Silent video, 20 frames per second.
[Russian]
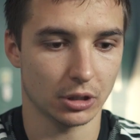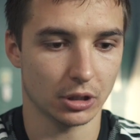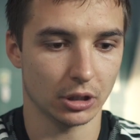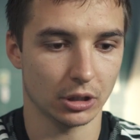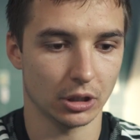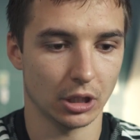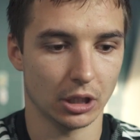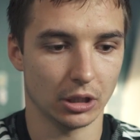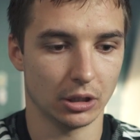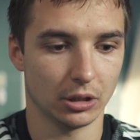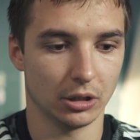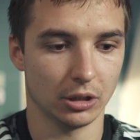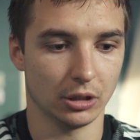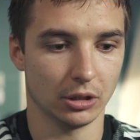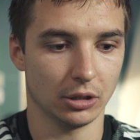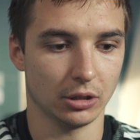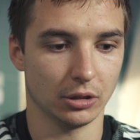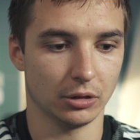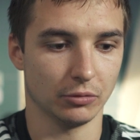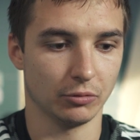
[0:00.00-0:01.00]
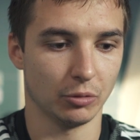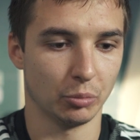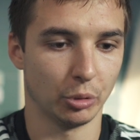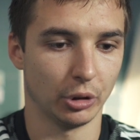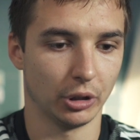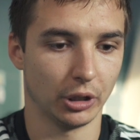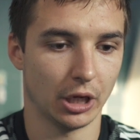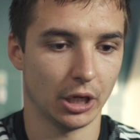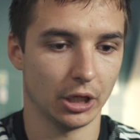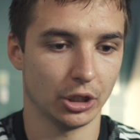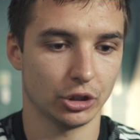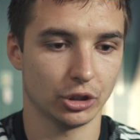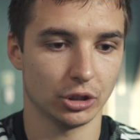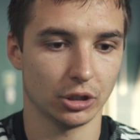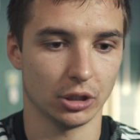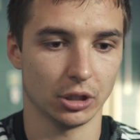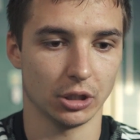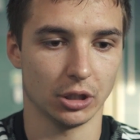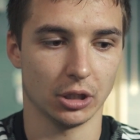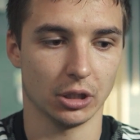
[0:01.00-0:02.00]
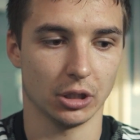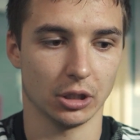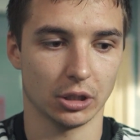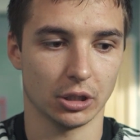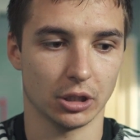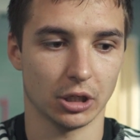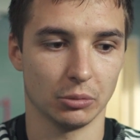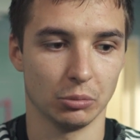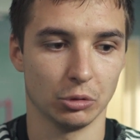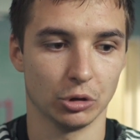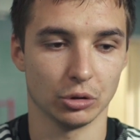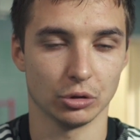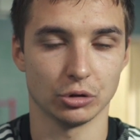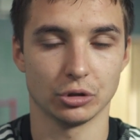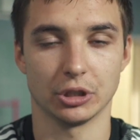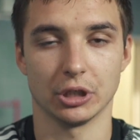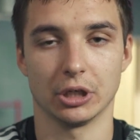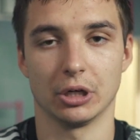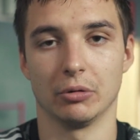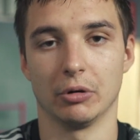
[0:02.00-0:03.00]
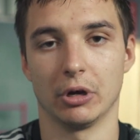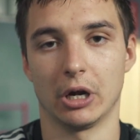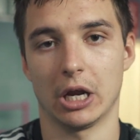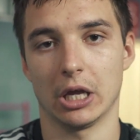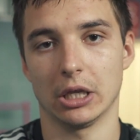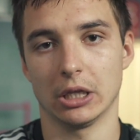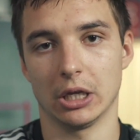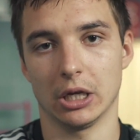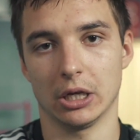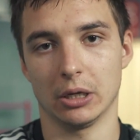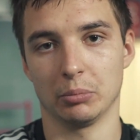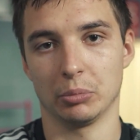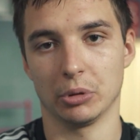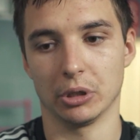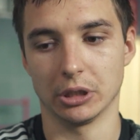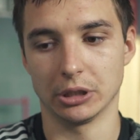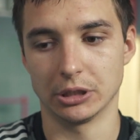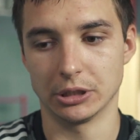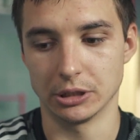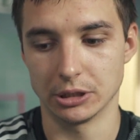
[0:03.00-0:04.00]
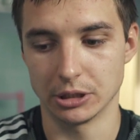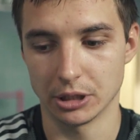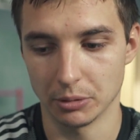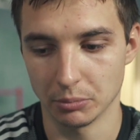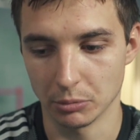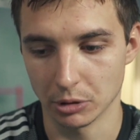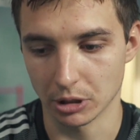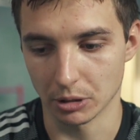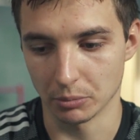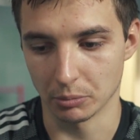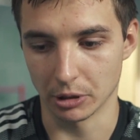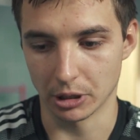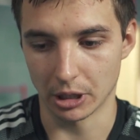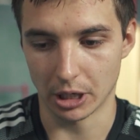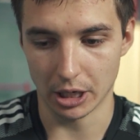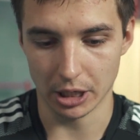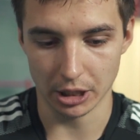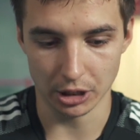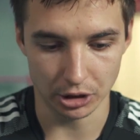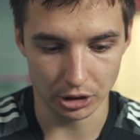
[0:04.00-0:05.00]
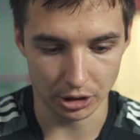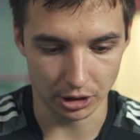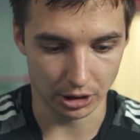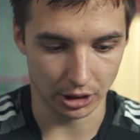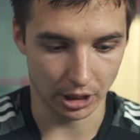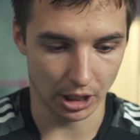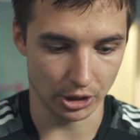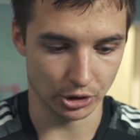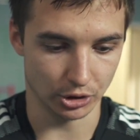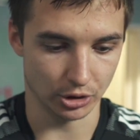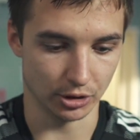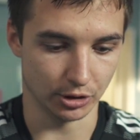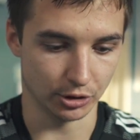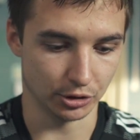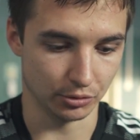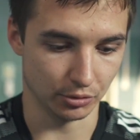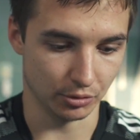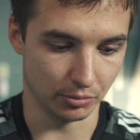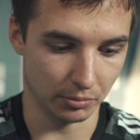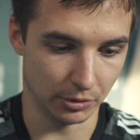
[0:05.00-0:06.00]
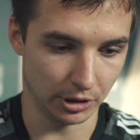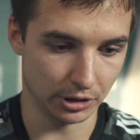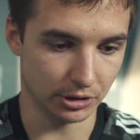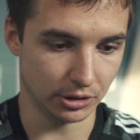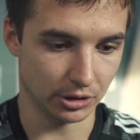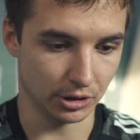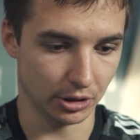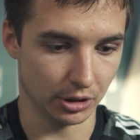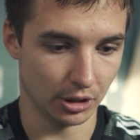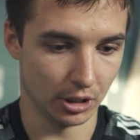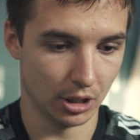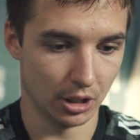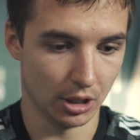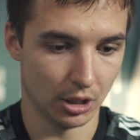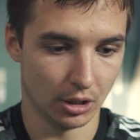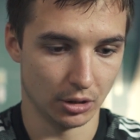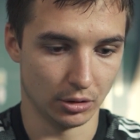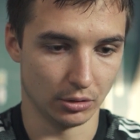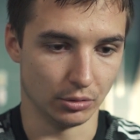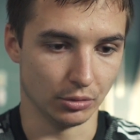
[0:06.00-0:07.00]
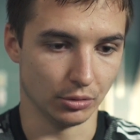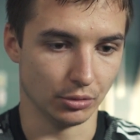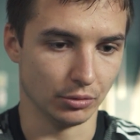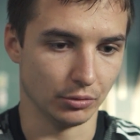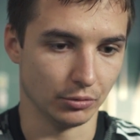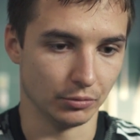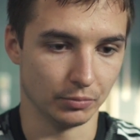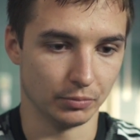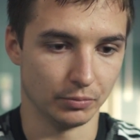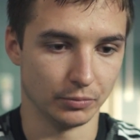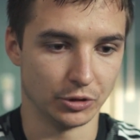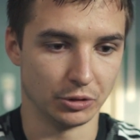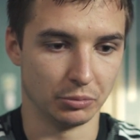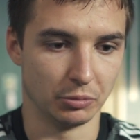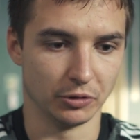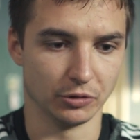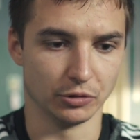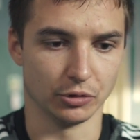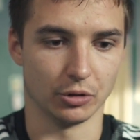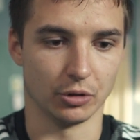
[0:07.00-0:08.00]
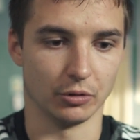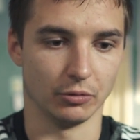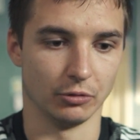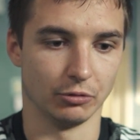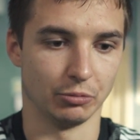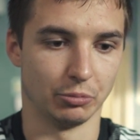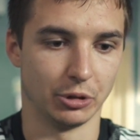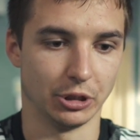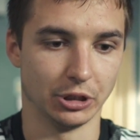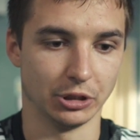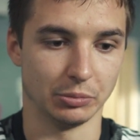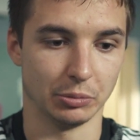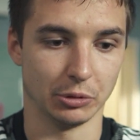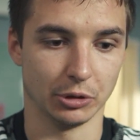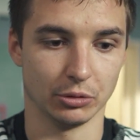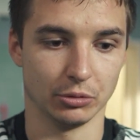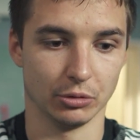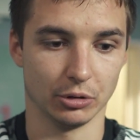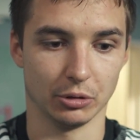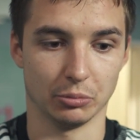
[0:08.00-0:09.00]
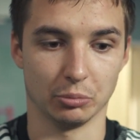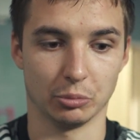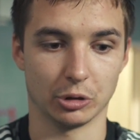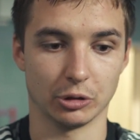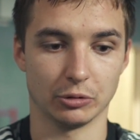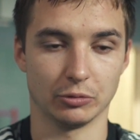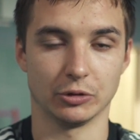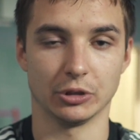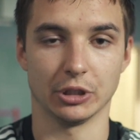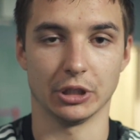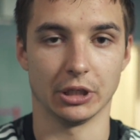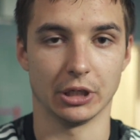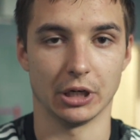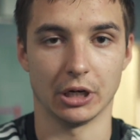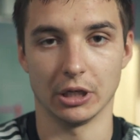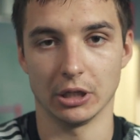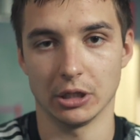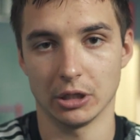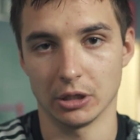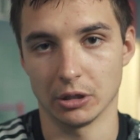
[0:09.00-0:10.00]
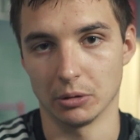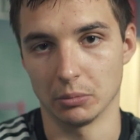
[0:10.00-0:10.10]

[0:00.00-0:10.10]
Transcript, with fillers: Когда ты выполняешь э, как бы то, что тебе говорят, да, по системе там играешь, и каждый на своем месте то тебе все равно, в принципе, кто там против тебя играет.